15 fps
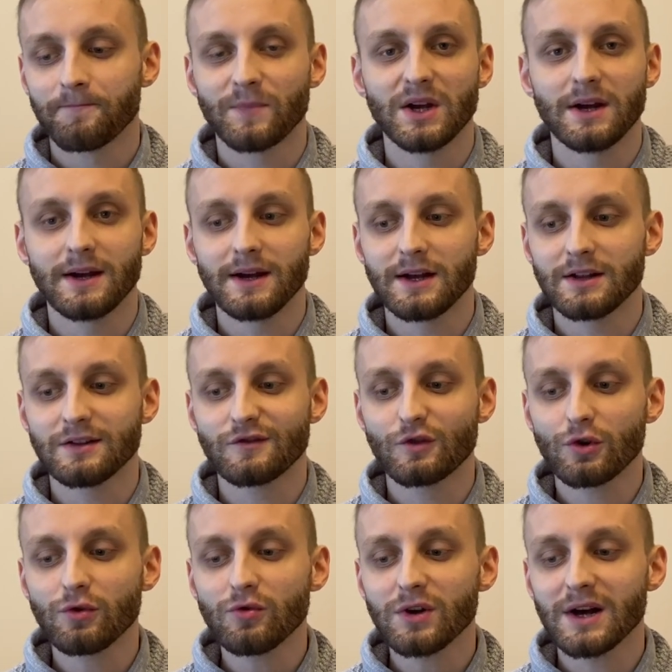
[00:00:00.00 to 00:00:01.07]
E,
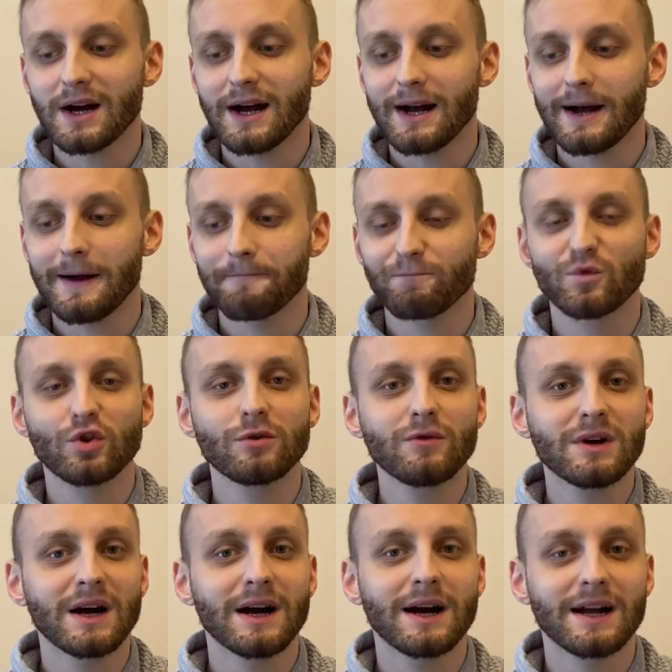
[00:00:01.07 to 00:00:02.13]
druga,
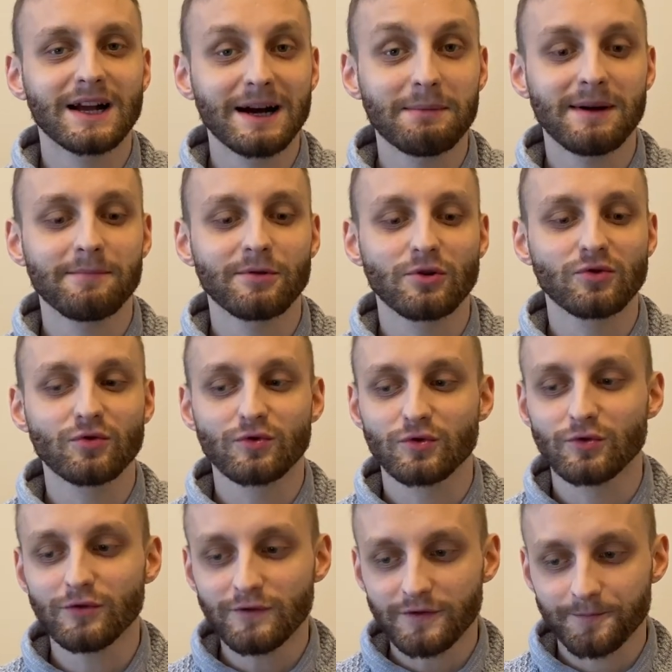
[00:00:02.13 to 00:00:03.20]
druga gama
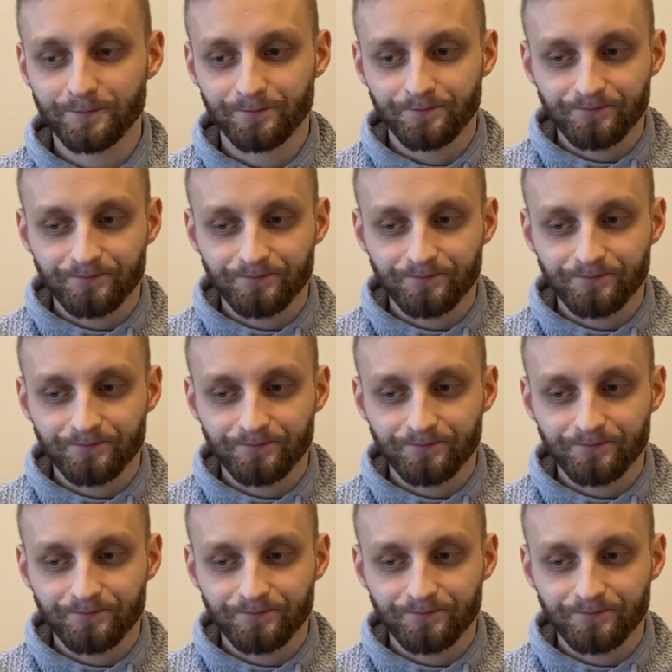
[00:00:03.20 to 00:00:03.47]
produktów